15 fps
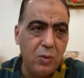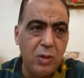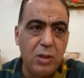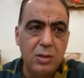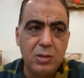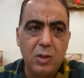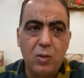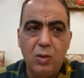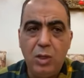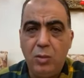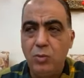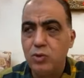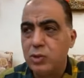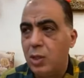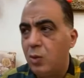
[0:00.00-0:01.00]
والتوقيع
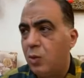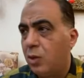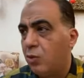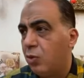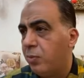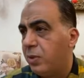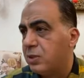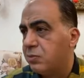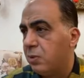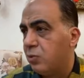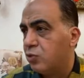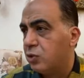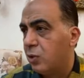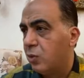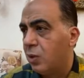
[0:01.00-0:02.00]
مزور والبصمه
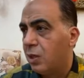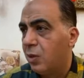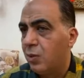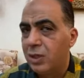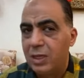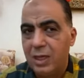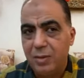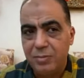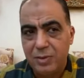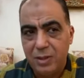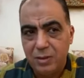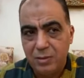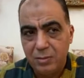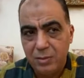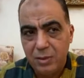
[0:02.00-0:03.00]
مزوره والكلام
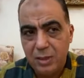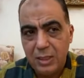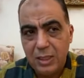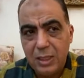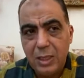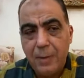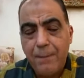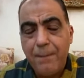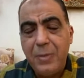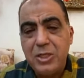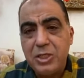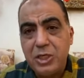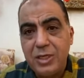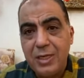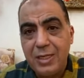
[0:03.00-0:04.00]
ده
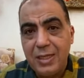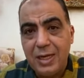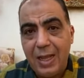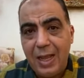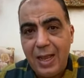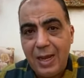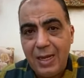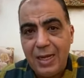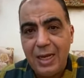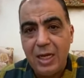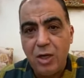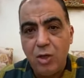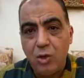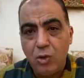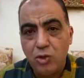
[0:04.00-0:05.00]
مش النادي
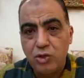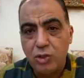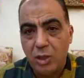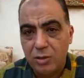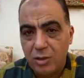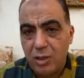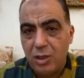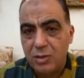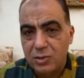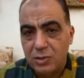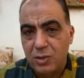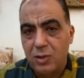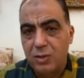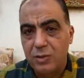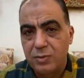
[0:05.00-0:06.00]
الاهلي اللي يخش قضيه
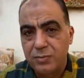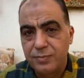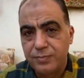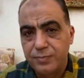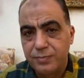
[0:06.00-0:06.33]
خسران